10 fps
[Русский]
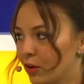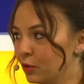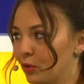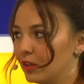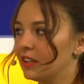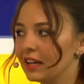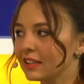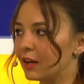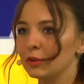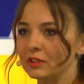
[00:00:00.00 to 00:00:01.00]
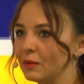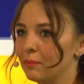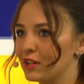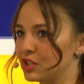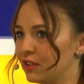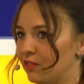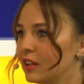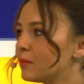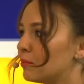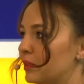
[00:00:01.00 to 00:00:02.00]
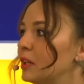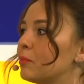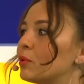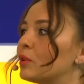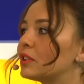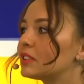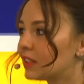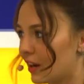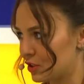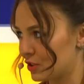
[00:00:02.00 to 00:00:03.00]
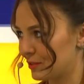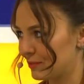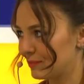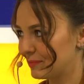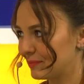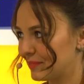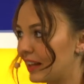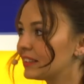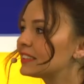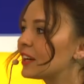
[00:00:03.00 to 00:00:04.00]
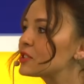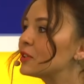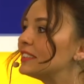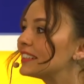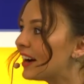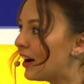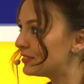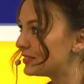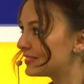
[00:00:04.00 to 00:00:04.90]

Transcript: Ну, я згадую свій перший ефір, мені було страшно. Але а страшно от- цікаво.